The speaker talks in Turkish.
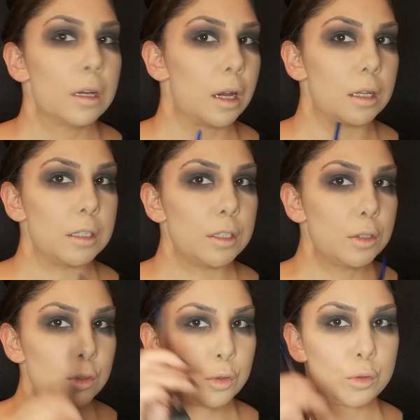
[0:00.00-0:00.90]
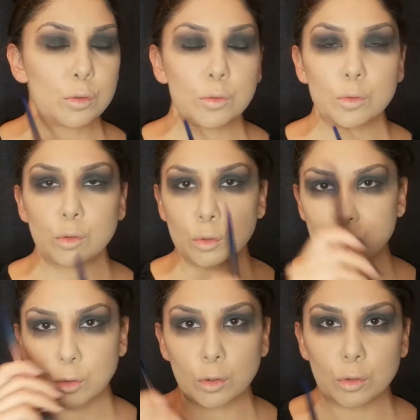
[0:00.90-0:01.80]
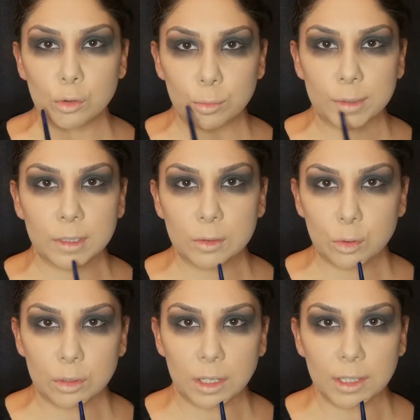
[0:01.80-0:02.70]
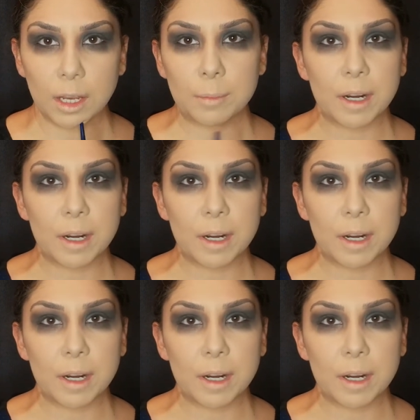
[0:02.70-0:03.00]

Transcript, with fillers: Hani şu, şu görüntü bana çok yeter.